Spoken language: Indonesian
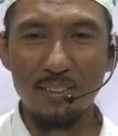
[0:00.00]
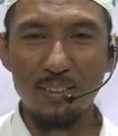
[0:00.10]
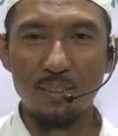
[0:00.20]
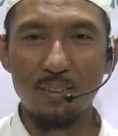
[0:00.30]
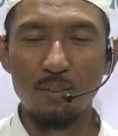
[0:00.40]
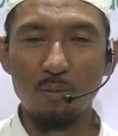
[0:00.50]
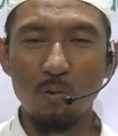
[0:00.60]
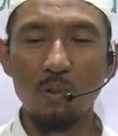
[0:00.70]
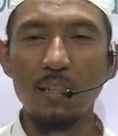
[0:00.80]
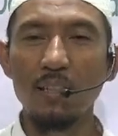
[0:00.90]
Oh,
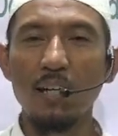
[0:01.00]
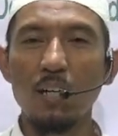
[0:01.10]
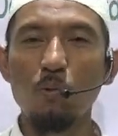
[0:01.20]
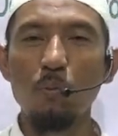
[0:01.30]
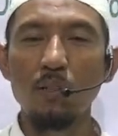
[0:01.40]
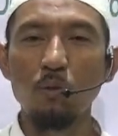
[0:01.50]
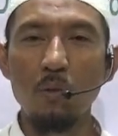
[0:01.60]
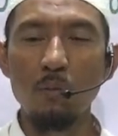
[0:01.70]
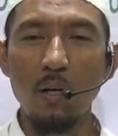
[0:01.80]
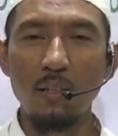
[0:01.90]
mungkin ini karena
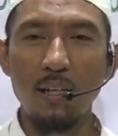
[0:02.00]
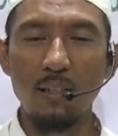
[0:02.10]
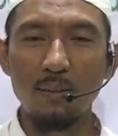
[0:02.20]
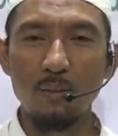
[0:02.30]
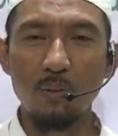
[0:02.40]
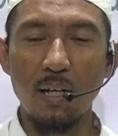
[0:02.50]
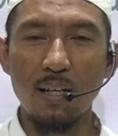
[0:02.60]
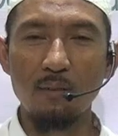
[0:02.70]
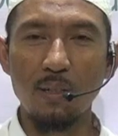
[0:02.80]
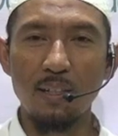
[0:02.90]
momentum ibadah
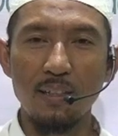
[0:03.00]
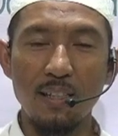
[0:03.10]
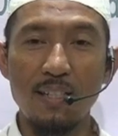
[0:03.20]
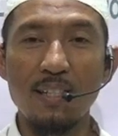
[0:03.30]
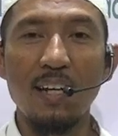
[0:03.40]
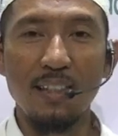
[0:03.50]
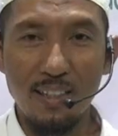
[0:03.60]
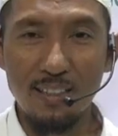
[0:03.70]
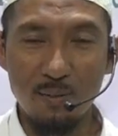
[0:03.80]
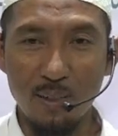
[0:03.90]
perayaan mereka, ya
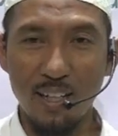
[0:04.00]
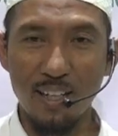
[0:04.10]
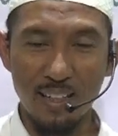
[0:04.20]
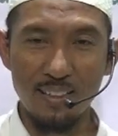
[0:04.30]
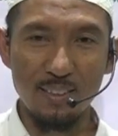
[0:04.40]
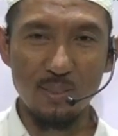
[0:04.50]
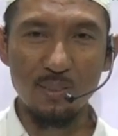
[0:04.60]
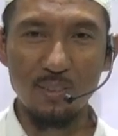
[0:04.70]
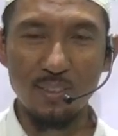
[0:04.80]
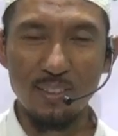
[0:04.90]
silakan dia merayakan itu.